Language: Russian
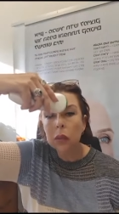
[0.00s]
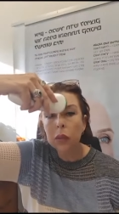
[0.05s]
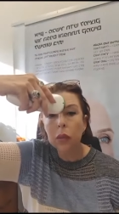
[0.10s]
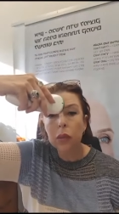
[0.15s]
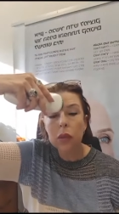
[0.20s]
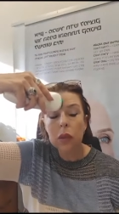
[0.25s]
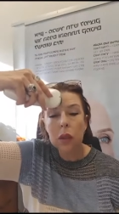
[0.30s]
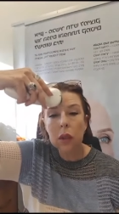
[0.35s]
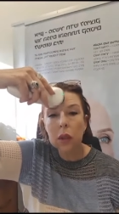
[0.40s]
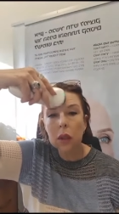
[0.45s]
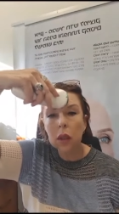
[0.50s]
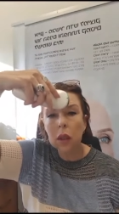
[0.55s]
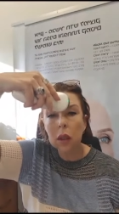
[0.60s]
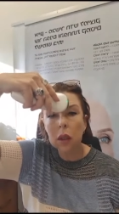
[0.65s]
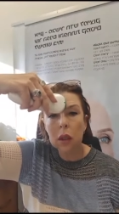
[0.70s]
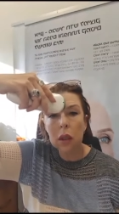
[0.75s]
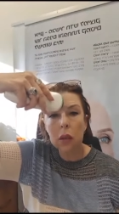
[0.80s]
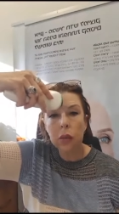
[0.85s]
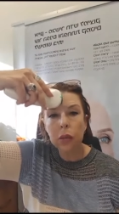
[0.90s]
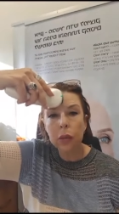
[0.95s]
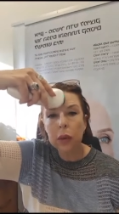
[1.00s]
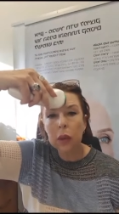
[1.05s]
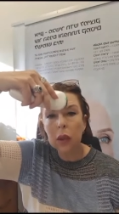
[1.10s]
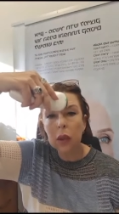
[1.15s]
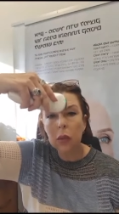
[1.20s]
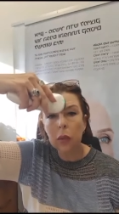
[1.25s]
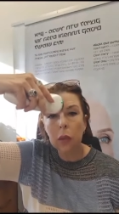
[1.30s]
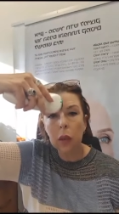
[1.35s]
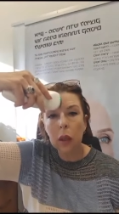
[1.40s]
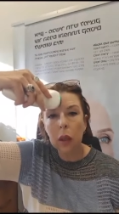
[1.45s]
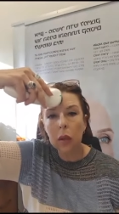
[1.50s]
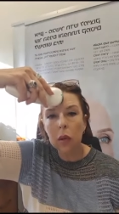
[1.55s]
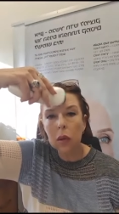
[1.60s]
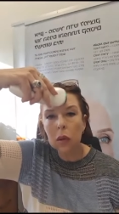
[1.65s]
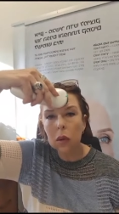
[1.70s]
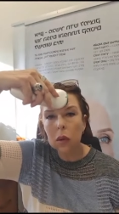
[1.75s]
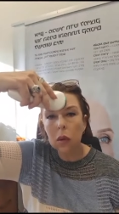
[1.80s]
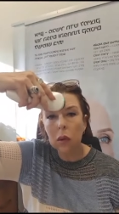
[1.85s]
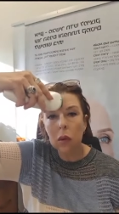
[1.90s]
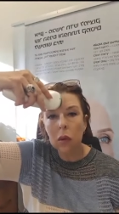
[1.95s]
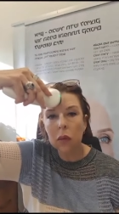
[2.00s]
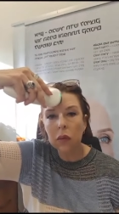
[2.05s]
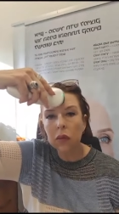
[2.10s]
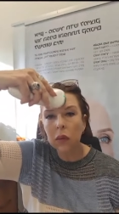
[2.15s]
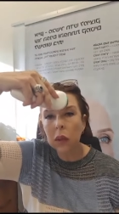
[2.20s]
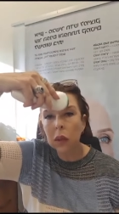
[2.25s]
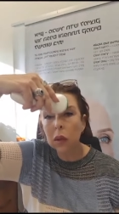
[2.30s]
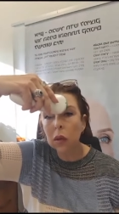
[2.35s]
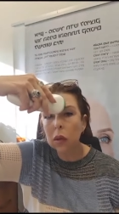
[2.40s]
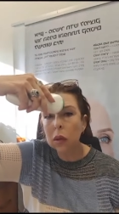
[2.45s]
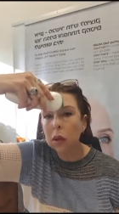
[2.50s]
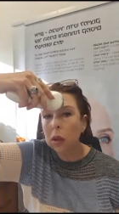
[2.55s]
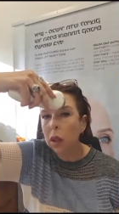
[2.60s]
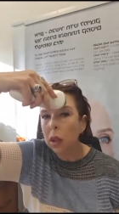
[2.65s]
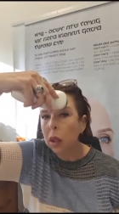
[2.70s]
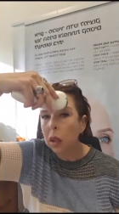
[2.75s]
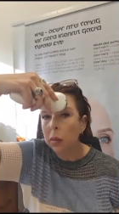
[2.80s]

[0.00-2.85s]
Спустилась, поднимаю до волос.